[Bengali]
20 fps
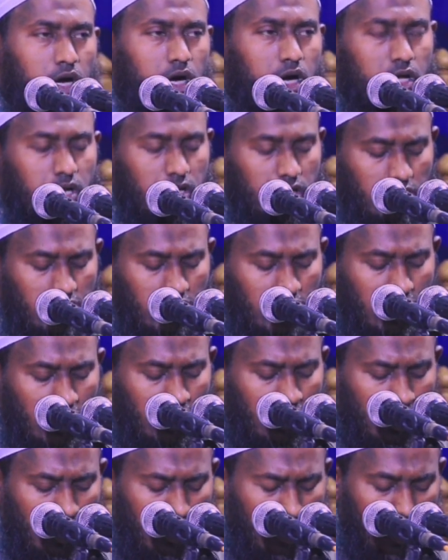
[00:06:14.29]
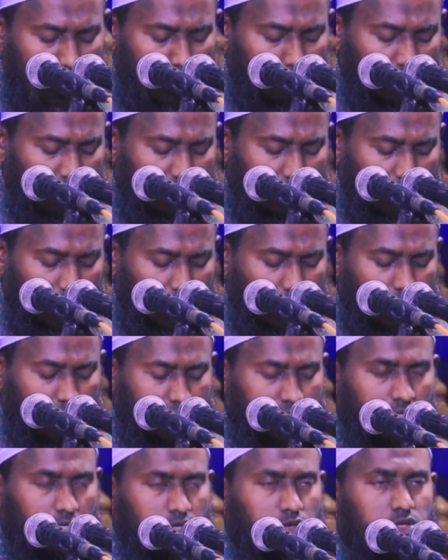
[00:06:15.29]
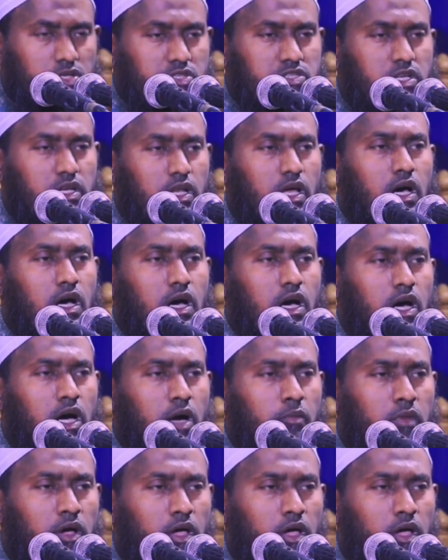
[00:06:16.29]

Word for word: আয় আল্লাহ আমি যেই কাজটা করেছিলাম